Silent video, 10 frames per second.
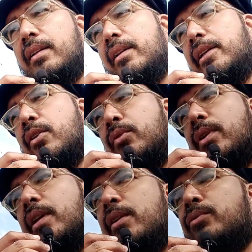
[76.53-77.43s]
लेडी
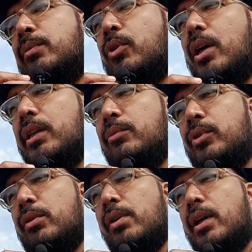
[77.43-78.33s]
डॉक्टर ने उनसे मुखातिब
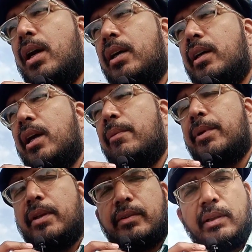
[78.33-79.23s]
होते हुए कहा कि
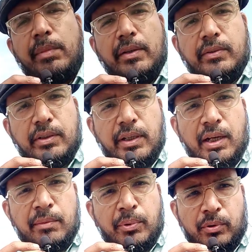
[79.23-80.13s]
आपकी नस्ल में ऐसी
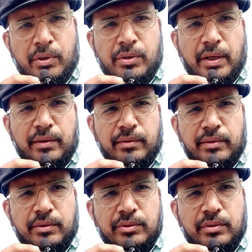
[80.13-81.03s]
क्या इम्पोर्टेंट है
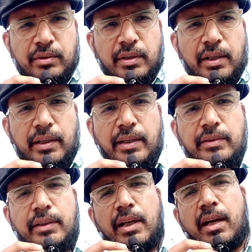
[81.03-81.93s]
एक
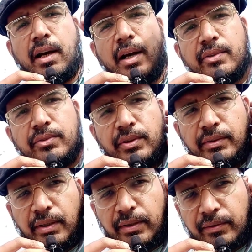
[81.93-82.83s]
ऐसी क्या ख़ास
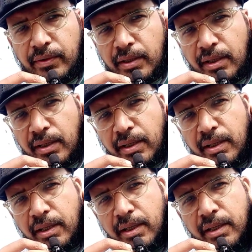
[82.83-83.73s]
चीज़ है
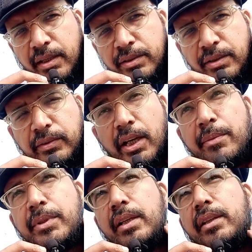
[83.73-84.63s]
जिससे
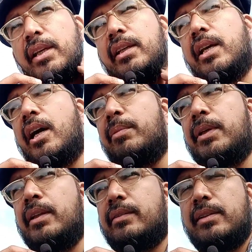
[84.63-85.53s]
आप चाहते हैं कि
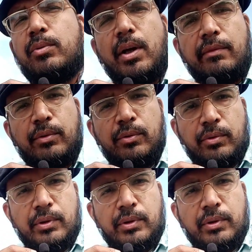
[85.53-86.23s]
आपकी नस्ल जो है वो